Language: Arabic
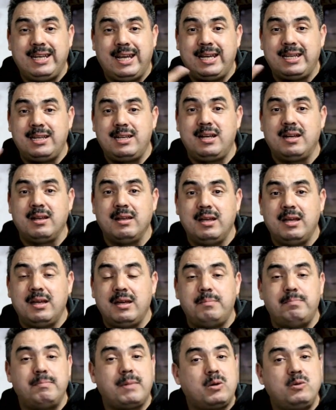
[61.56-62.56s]
أنا
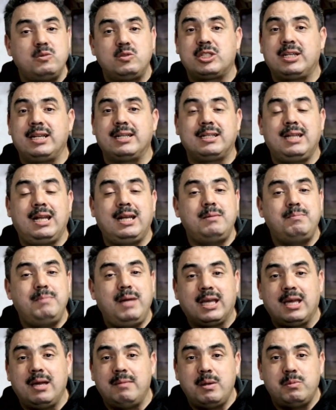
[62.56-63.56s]
ما كنتش كنطلع
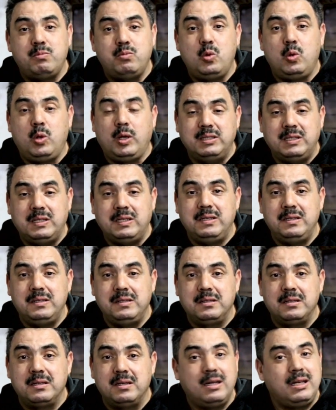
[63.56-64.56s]
للمحكمة بوحدي
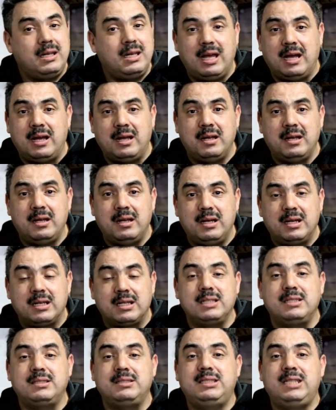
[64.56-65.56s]
لا
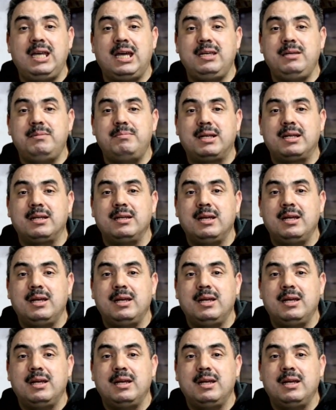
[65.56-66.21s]
كنت دائما